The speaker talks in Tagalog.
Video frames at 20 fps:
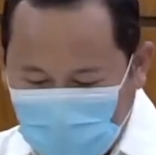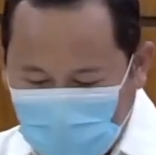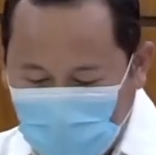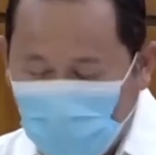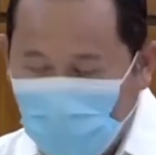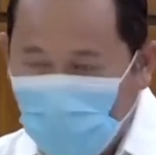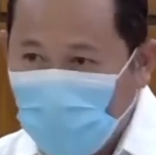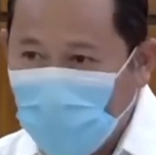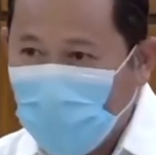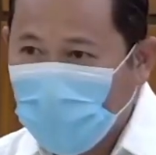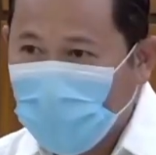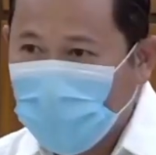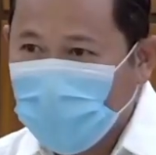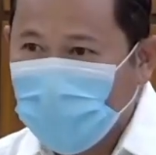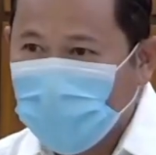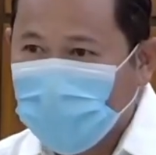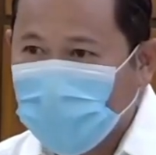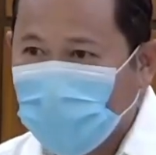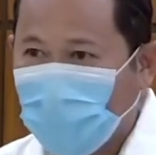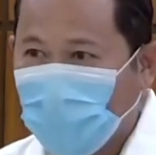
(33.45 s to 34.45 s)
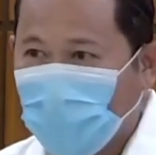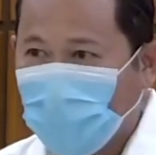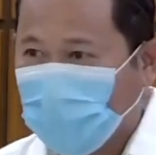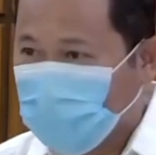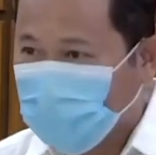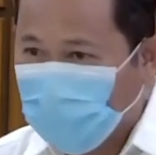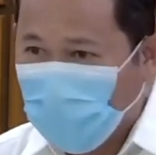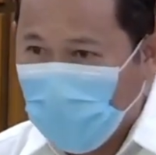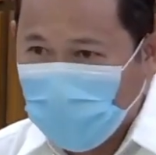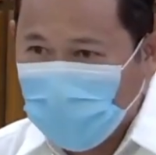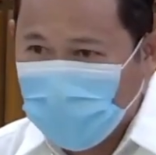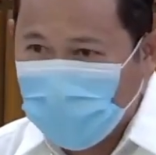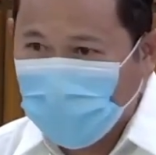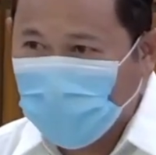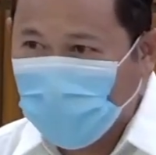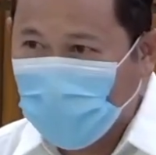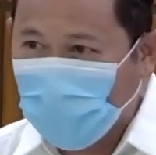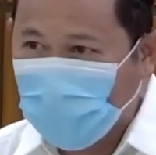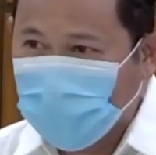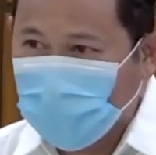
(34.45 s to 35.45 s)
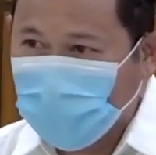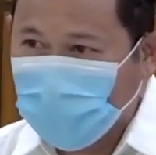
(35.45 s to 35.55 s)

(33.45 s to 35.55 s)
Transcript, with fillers: Taliwala sa in spite sa mga